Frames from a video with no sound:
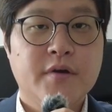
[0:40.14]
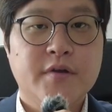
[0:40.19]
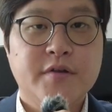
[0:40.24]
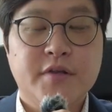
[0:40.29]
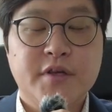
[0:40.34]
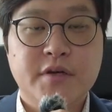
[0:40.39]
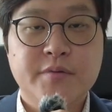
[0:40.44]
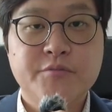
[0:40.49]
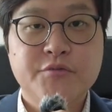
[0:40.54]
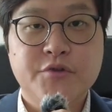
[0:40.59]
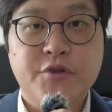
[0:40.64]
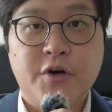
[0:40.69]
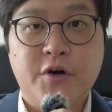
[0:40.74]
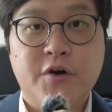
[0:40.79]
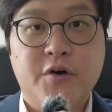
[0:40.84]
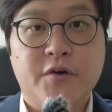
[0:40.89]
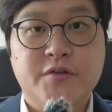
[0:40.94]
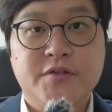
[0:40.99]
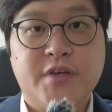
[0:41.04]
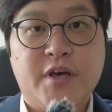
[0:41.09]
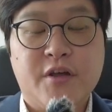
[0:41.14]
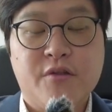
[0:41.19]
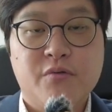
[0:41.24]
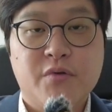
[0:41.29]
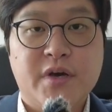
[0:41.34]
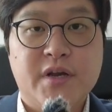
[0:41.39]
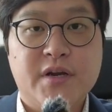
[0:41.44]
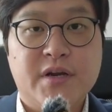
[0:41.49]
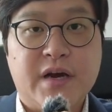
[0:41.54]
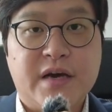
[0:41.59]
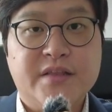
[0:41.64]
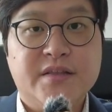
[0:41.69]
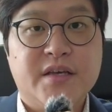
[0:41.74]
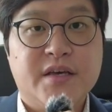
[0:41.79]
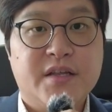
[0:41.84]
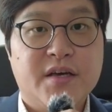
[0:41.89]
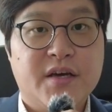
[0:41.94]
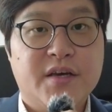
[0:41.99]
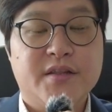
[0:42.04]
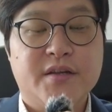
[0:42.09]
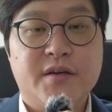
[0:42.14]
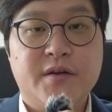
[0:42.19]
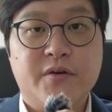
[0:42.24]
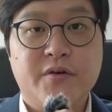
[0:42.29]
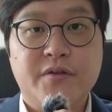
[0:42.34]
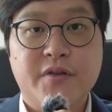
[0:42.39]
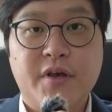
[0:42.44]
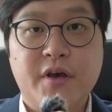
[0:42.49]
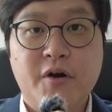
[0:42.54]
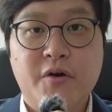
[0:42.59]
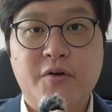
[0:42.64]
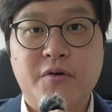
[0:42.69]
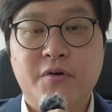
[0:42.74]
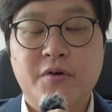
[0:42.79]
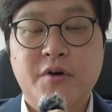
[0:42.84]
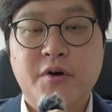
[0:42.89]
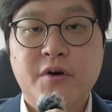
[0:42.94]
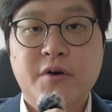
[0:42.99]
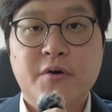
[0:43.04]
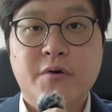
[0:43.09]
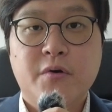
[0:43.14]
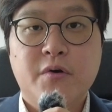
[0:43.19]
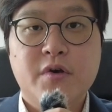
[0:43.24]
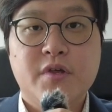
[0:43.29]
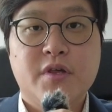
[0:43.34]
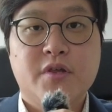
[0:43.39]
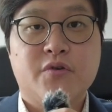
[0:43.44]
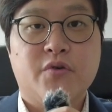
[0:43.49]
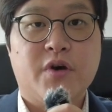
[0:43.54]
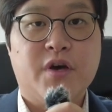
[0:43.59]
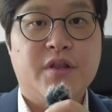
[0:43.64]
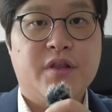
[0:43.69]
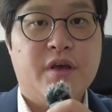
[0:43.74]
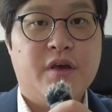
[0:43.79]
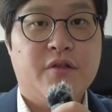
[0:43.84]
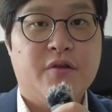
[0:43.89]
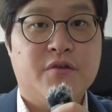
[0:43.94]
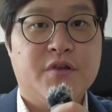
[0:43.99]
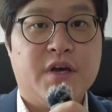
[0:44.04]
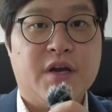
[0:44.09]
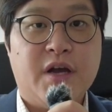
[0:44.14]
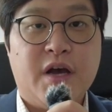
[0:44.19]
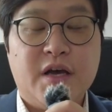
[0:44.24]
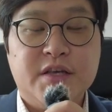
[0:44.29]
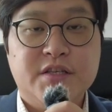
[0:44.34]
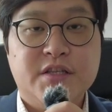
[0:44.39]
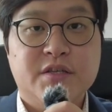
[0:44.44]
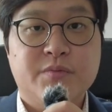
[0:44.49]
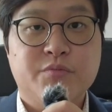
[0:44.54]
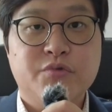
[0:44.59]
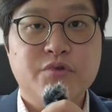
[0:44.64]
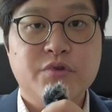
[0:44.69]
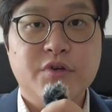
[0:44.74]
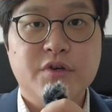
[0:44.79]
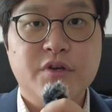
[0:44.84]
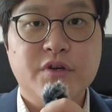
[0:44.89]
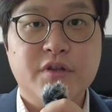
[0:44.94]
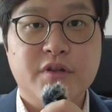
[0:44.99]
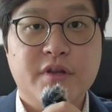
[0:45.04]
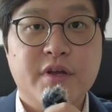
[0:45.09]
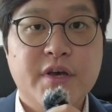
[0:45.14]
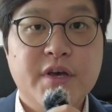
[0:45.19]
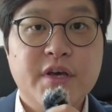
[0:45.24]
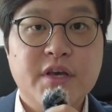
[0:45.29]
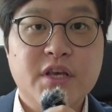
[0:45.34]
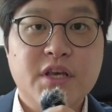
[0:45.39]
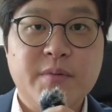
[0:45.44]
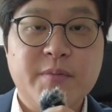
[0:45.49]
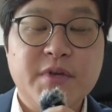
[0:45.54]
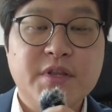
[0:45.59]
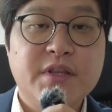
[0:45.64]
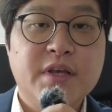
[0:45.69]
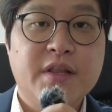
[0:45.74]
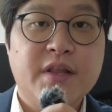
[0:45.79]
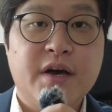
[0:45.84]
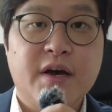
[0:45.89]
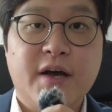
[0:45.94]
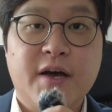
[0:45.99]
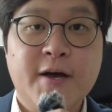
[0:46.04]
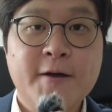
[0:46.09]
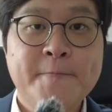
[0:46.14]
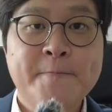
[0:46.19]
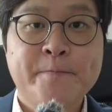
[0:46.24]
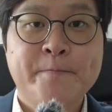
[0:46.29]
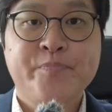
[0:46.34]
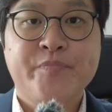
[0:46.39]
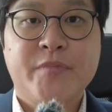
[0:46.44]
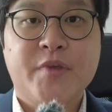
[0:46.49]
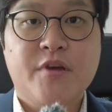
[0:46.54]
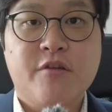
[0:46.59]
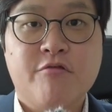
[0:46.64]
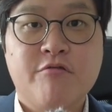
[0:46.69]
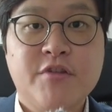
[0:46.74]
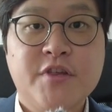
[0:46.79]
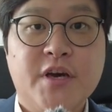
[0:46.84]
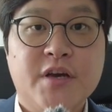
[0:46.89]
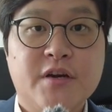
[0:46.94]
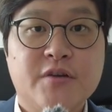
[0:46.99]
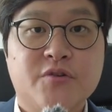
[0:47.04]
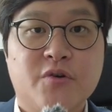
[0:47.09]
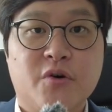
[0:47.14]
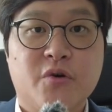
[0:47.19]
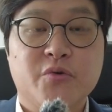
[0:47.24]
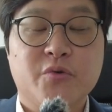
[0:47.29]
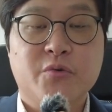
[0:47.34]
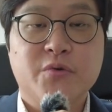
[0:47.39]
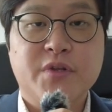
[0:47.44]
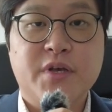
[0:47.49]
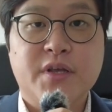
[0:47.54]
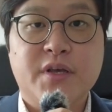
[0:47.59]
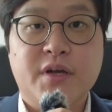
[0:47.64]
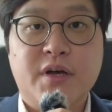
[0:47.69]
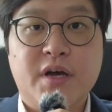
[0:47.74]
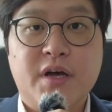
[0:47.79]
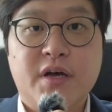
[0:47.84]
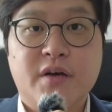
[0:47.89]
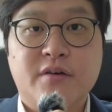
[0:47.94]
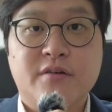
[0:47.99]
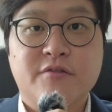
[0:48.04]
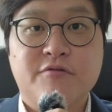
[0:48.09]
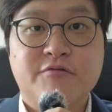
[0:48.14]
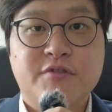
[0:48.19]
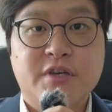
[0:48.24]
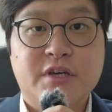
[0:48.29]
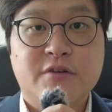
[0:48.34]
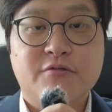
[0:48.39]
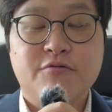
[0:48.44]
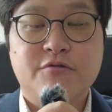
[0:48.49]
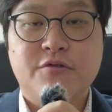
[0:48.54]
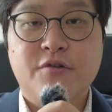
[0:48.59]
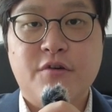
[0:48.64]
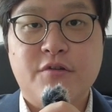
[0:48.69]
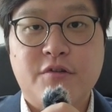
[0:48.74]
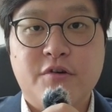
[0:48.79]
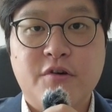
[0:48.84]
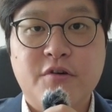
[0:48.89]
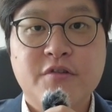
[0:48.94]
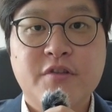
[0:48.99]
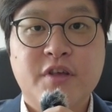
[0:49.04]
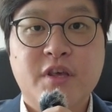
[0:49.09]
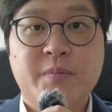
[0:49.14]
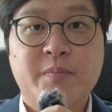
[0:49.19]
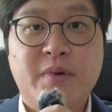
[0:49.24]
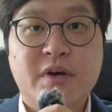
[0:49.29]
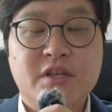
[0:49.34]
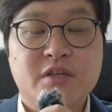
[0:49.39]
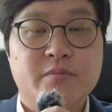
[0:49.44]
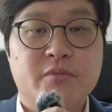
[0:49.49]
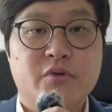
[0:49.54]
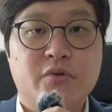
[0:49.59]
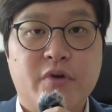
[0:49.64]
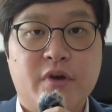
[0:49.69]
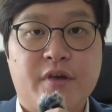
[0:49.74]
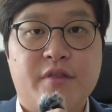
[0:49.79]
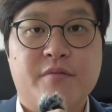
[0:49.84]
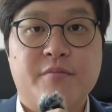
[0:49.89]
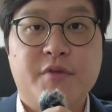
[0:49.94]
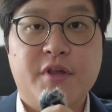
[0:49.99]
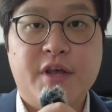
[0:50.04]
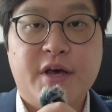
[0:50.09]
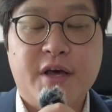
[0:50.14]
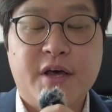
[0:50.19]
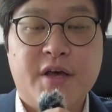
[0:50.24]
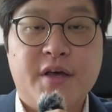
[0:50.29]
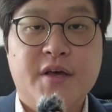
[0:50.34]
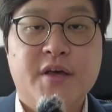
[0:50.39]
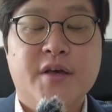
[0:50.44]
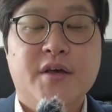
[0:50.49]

지금부터 제 소개를 간단하게 드릴 건데요. 혹시 저에 대해서 잘 아시는 분들은 이 밑에다가 숫자를 적어 놓을 테니까 그 숫자를 눌러서 스킵하시면 되겠습니다.